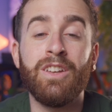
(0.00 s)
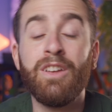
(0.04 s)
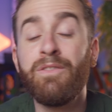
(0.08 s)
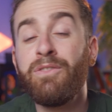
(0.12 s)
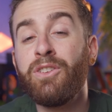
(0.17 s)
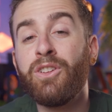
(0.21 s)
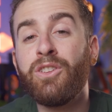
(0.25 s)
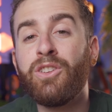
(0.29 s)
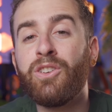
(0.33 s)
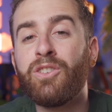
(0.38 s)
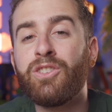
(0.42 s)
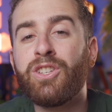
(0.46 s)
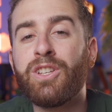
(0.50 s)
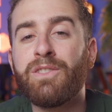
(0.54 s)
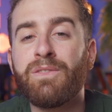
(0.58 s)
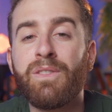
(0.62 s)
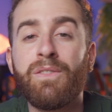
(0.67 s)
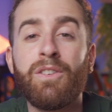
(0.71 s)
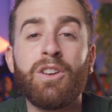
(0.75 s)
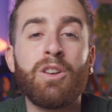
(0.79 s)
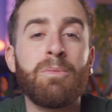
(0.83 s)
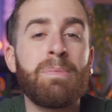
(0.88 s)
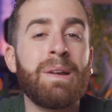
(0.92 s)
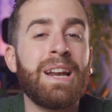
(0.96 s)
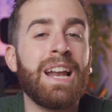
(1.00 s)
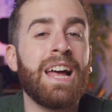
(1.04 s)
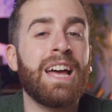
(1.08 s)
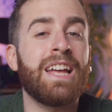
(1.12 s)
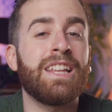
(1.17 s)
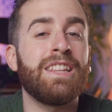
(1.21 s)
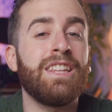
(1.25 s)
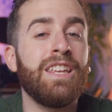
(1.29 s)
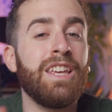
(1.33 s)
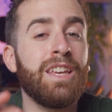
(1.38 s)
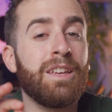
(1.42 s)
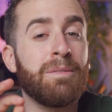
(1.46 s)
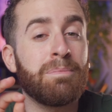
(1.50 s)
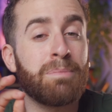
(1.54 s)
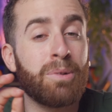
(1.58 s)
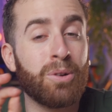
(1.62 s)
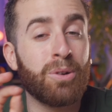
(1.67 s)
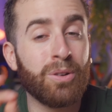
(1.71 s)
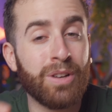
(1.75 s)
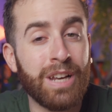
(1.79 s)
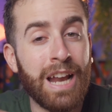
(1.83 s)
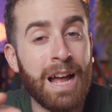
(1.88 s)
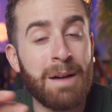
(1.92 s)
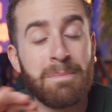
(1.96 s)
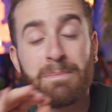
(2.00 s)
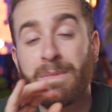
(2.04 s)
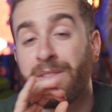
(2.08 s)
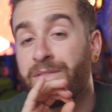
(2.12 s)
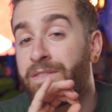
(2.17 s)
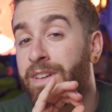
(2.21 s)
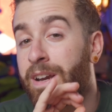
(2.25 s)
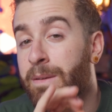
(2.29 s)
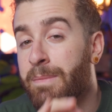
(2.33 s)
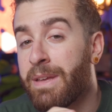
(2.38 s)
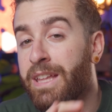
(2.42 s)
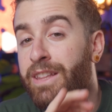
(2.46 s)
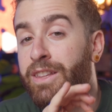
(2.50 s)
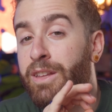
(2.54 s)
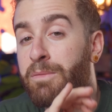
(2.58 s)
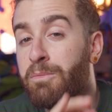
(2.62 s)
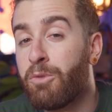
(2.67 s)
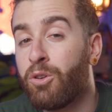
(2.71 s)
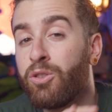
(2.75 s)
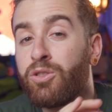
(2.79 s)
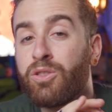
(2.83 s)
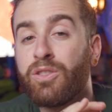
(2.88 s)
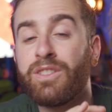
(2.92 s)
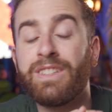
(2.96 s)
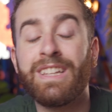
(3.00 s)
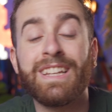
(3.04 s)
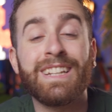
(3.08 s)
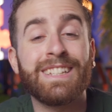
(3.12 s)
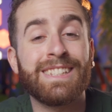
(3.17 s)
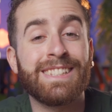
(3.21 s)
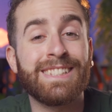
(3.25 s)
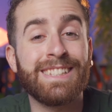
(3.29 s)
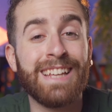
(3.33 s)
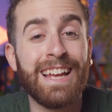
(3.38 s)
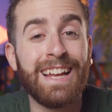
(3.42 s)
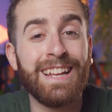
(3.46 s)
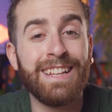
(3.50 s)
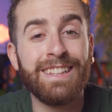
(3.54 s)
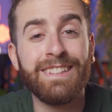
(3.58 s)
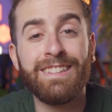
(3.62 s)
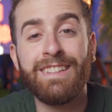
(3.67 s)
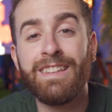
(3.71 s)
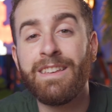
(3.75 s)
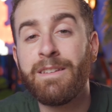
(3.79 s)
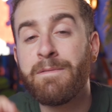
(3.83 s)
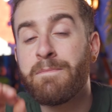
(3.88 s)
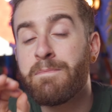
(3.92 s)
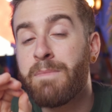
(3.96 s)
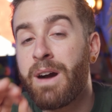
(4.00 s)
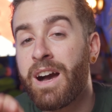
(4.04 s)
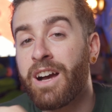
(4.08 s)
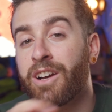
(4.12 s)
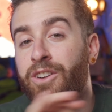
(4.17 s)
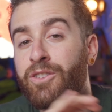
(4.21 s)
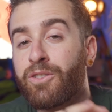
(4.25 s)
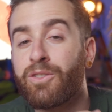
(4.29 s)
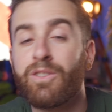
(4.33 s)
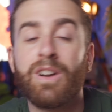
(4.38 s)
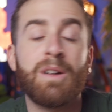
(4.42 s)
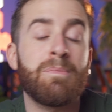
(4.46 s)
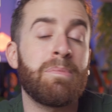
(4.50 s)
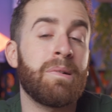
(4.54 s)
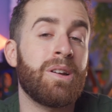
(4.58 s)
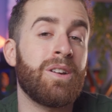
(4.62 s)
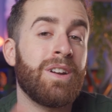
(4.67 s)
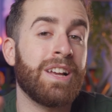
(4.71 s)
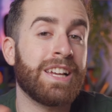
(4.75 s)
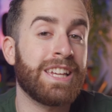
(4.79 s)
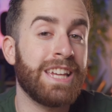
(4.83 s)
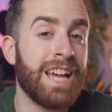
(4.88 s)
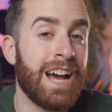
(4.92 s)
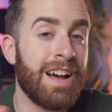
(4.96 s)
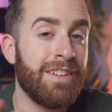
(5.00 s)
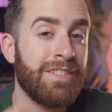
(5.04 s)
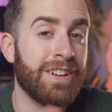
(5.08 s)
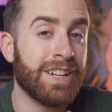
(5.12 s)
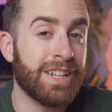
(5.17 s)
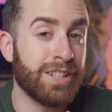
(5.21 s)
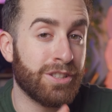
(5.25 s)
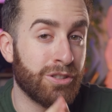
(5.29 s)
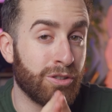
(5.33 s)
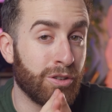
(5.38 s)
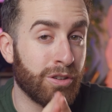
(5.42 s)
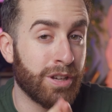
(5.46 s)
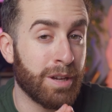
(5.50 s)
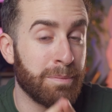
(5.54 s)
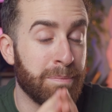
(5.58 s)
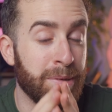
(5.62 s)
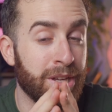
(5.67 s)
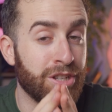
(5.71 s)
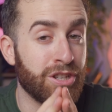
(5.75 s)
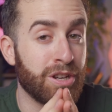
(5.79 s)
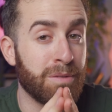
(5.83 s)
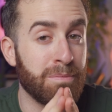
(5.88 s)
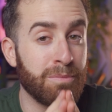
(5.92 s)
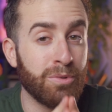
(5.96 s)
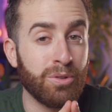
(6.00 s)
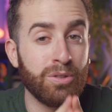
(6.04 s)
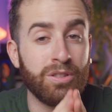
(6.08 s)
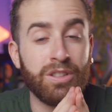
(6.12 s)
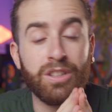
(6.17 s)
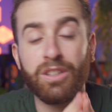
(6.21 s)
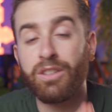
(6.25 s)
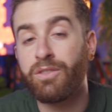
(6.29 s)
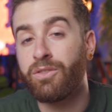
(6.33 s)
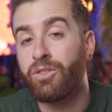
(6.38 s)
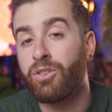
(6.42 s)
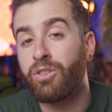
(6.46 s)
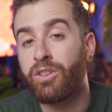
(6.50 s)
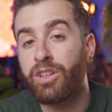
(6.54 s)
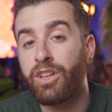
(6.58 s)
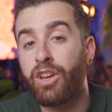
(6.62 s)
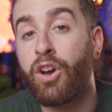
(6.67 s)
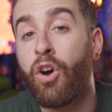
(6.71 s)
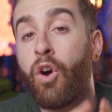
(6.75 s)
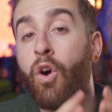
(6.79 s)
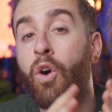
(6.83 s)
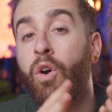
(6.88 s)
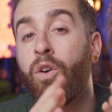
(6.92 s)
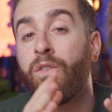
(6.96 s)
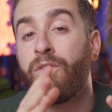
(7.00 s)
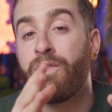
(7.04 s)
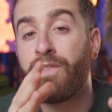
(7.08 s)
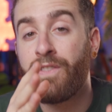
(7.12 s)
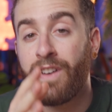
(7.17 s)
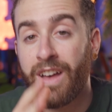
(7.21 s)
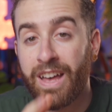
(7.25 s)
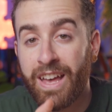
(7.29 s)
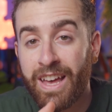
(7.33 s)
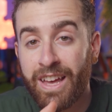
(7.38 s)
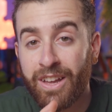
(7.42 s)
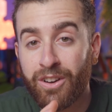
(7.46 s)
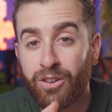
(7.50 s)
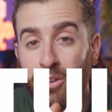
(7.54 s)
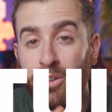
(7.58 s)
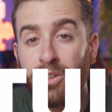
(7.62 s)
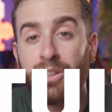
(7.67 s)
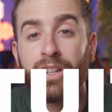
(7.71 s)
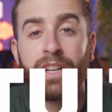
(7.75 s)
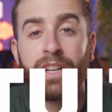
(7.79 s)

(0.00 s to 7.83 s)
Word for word: Nel video di oggi vi voglio parlare di programmi veramente molto interessanti, ma con una parola chiave che so che piace a molti di voi, ovvero